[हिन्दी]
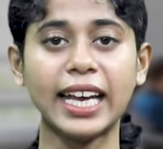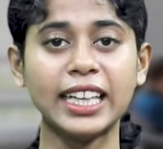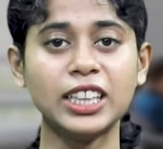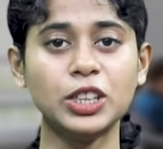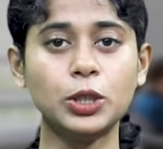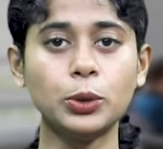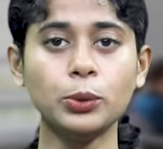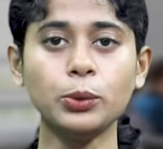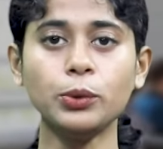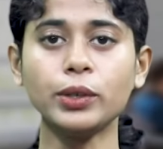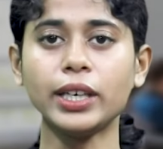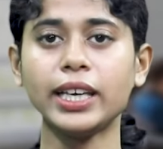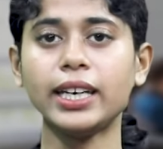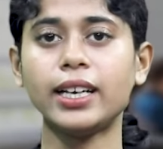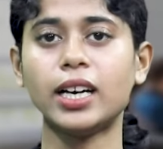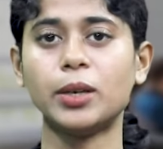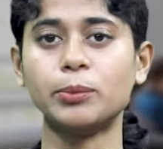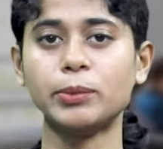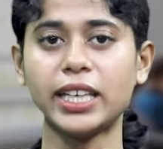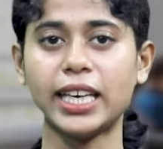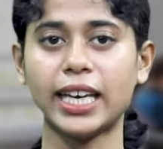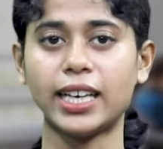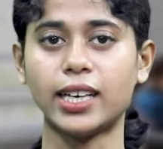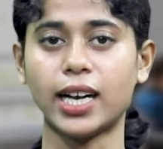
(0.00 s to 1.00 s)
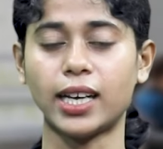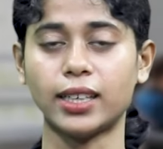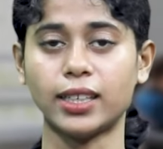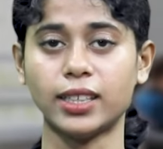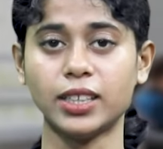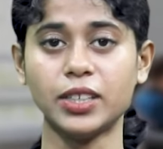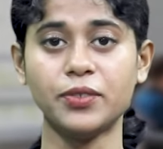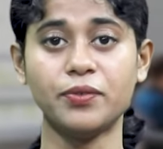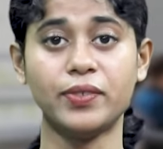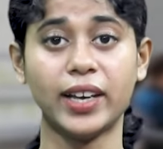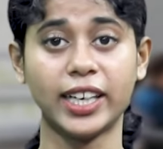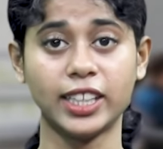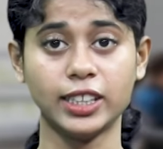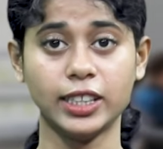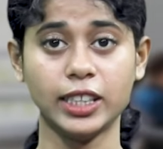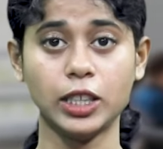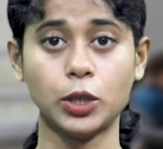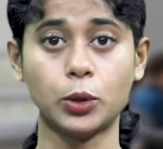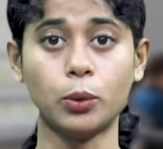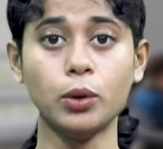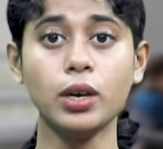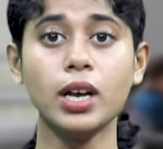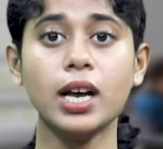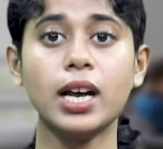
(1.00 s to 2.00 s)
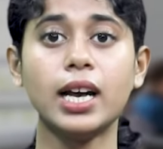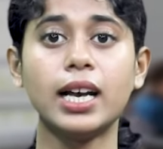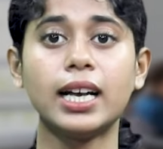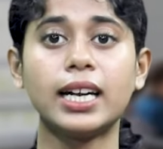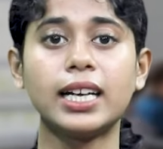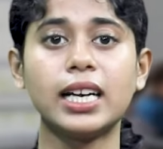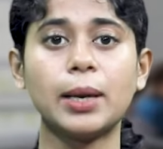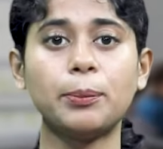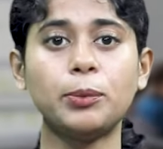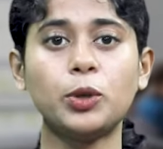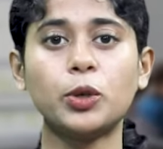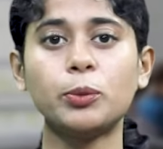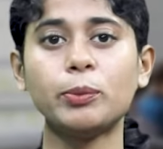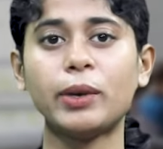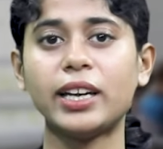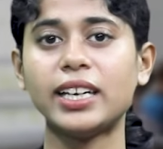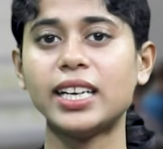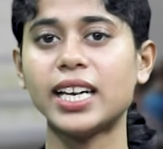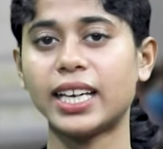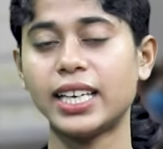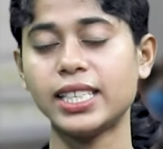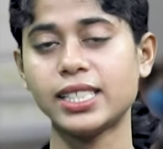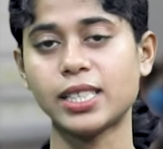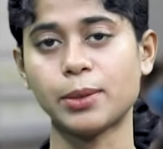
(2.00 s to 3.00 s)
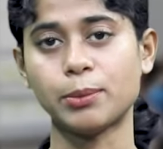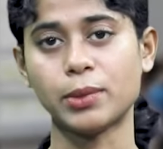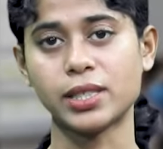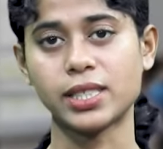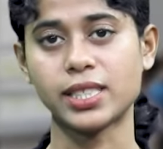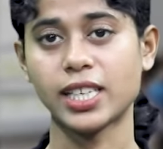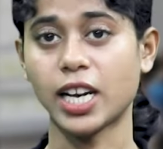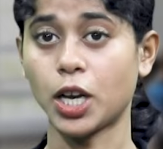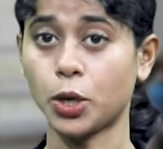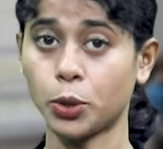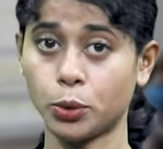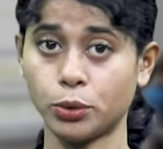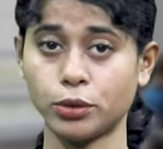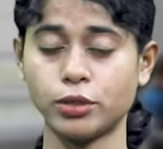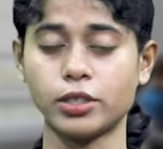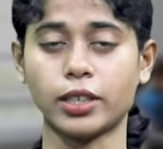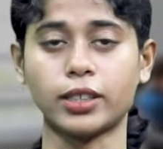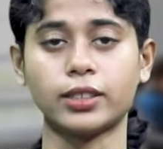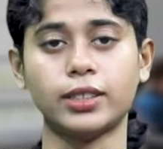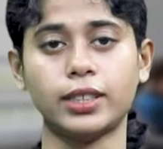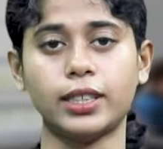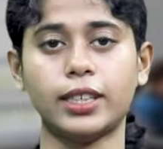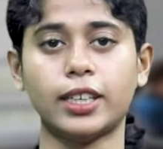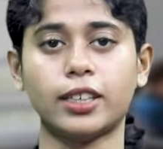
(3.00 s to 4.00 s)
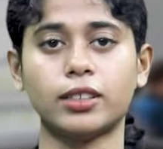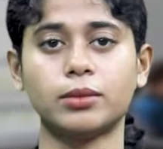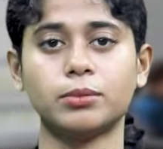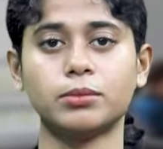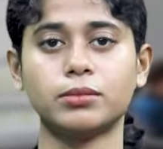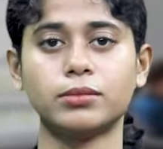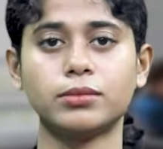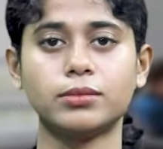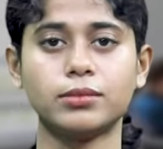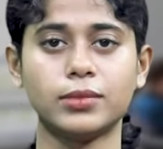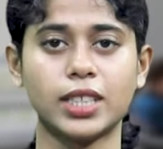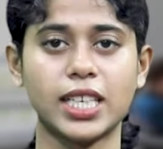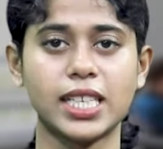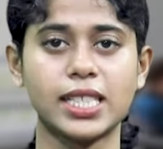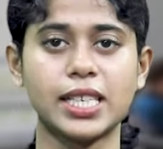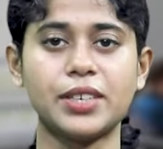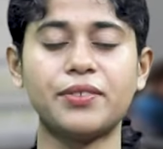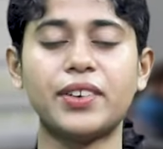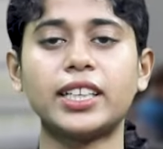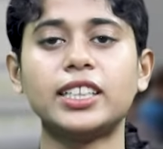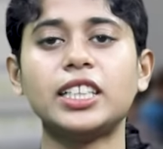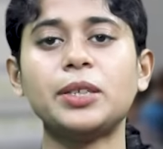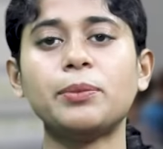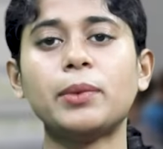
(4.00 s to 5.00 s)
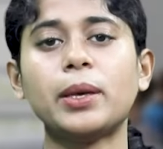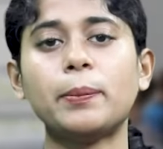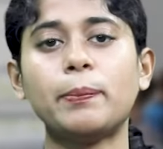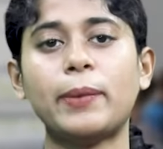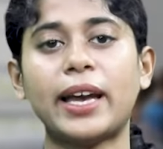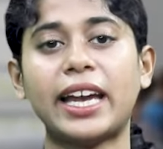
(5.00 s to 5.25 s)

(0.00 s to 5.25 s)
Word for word: इन दोनों की कमी के कारण व्यक्ति को क्लेप्टोमेनिया की समस्या हो सकती है किसी व्यक्ति में